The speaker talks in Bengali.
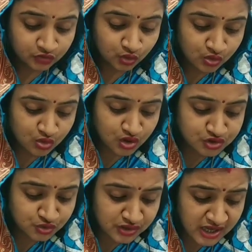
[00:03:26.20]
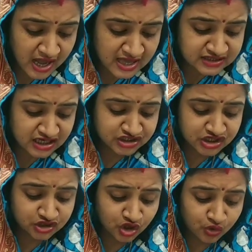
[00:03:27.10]
দুঃখ চুইয়ে আসার
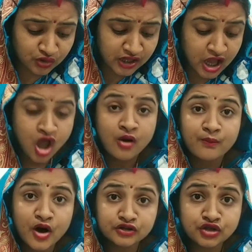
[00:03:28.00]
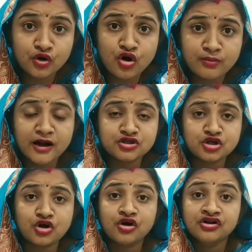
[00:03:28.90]
ছিদ্রগুলি বন্ধ করবার
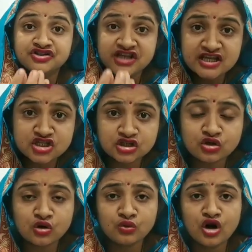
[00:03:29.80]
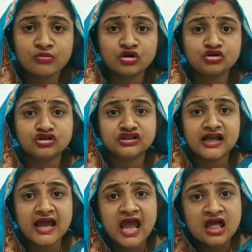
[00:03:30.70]
জন্য যে ছিদ্রগুলোর মধ্য দিয়ে